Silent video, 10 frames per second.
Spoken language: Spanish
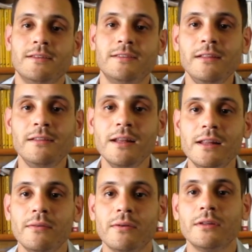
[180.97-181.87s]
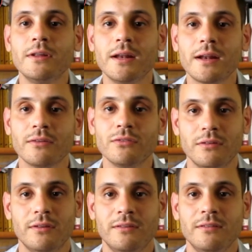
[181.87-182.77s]
Si libro tiene
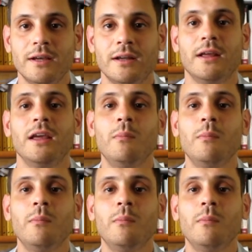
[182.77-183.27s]
razón de ser,